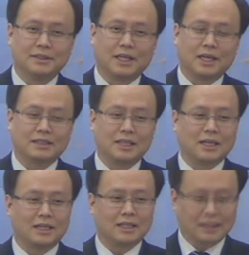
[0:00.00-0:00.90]
제가
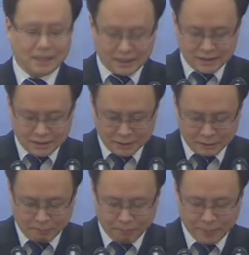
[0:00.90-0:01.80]
생각한 한
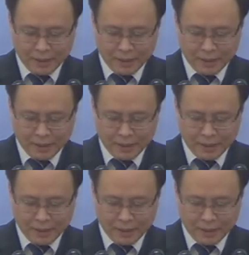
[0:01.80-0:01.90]
가지는